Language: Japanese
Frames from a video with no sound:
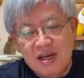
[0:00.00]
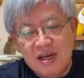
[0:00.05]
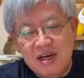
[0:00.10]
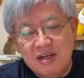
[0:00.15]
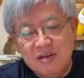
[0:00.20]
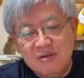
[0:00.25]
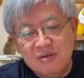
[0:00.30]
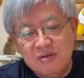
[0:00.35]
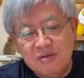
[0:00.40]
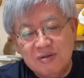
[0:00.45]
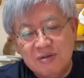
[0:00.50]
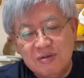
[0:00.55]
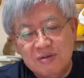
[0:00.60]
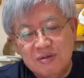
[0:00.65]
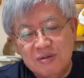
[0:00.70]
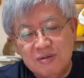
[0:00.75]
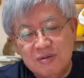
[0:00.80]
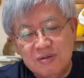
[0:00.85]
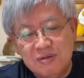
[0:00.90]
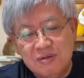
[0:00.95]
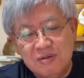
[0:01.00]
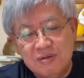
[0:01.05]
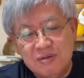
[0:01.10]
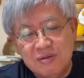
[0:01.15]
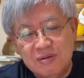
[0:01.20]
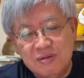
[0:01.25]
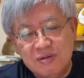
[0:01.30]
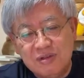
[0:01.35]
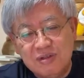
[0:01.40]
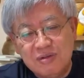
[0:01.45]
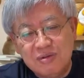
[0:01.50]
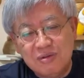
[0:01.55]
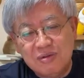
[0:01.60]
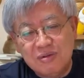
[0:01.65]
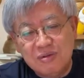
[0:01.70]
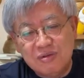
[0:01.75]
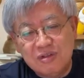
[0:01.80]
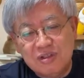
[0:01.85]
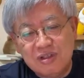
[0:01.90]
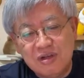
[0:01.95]
あのー、人
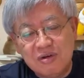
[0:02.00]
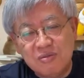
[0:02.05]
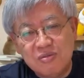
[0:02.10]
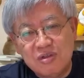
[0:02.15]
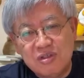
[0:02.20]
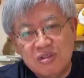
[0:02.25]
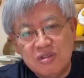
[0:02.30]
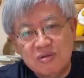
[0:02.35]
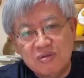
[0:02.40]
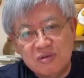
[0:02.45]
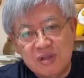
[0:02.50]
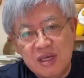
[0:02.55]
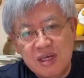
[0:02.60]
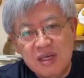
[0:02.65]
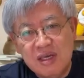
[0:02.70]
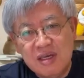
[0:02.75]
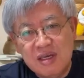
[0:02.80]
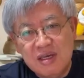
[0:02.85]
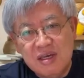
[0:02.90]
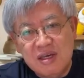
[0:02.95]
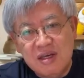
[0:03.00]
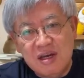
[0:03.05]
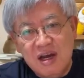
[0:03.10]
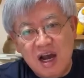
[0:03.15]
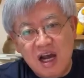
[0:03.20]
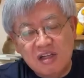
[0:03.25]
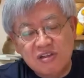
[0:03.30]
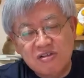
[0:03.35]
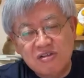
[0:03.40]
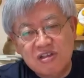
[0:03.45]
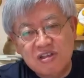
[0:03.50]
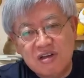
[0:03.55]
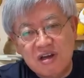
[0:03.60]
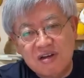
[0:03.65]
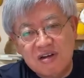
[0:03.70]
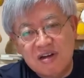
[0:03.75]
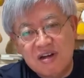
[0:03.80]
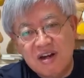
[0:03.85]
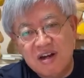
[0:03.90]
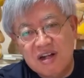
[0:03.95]
としての道をね、外し
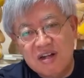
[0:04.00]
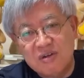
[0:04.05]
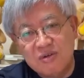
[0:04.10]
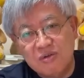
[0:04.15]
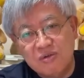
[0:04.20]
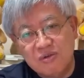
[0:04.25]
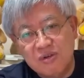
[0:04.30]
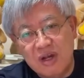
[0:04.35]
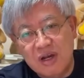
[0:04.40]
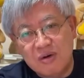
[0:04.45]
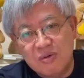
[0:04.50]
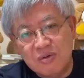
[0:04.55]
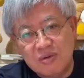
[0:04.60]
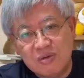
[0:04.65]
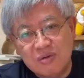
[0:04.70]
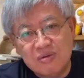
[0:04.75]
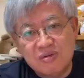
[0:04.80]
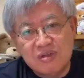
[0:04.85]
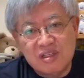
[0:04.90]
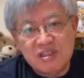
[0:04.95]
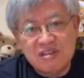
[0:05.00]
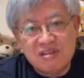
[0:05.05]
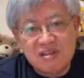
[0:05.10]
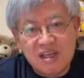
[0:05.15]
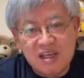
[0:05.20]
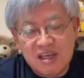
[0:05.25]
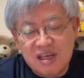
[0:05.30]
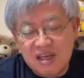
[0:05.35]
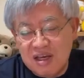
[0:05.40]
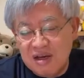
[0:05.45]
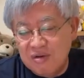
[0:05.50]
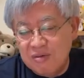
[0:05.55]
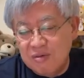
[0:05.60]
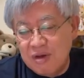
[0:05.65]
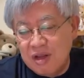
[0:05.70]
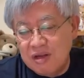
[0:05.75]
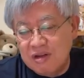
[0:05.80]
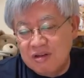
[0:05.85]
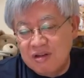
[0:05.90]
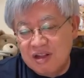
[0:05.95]
かねないようなことをですね、お
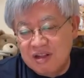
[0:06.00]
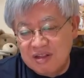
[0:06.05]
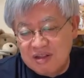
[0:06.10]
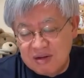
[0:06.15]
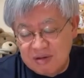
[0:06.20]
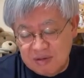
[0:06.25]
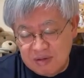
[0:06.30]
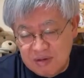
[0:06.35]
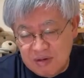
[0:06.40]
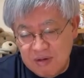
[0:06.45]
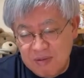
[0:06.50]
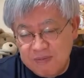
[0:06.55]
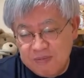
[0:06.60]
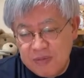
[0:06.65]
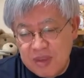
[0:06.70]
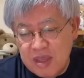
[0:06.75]
やりになってると。